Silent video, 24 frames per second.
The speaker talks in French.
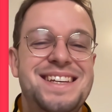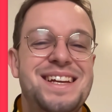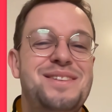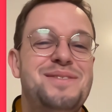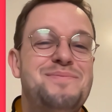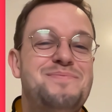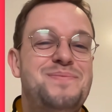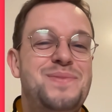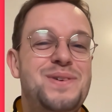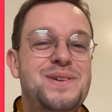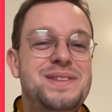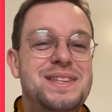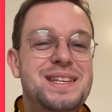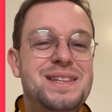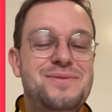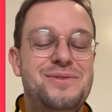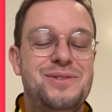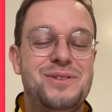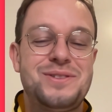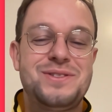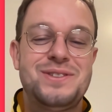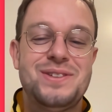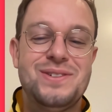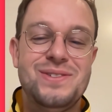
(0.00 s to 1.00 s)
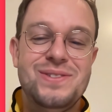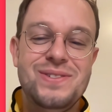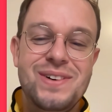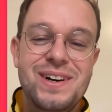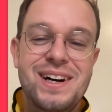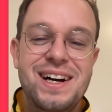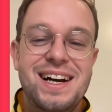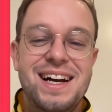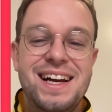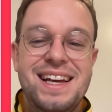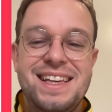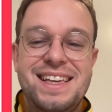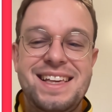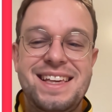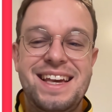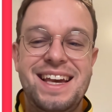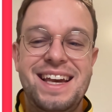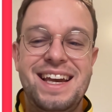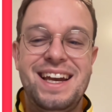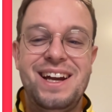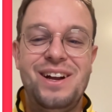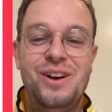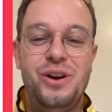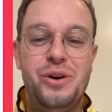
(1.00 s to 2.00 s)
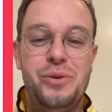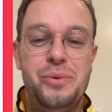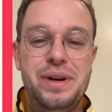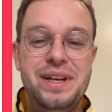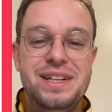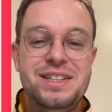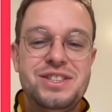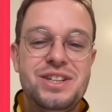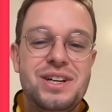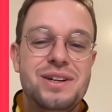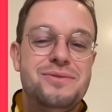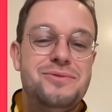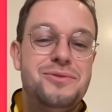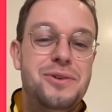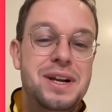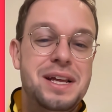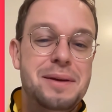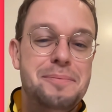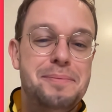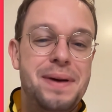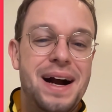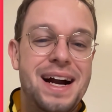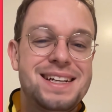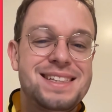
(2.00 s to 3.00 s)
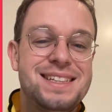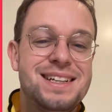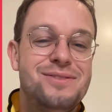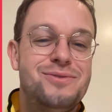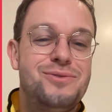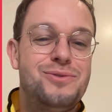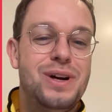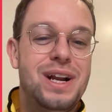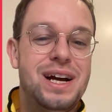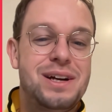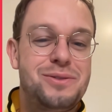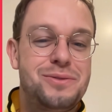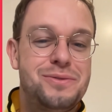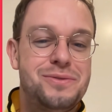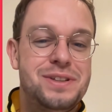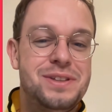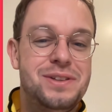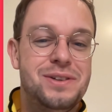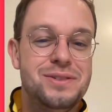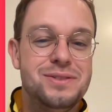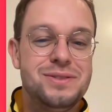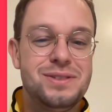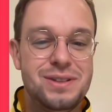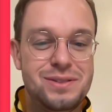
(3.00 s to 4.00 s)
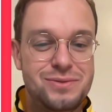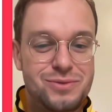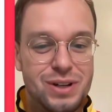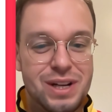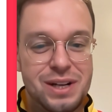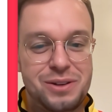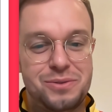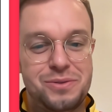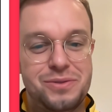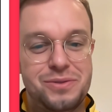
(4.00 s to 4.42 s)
cette petite fonction qui est le reach fois l'impact fois la confidence fois la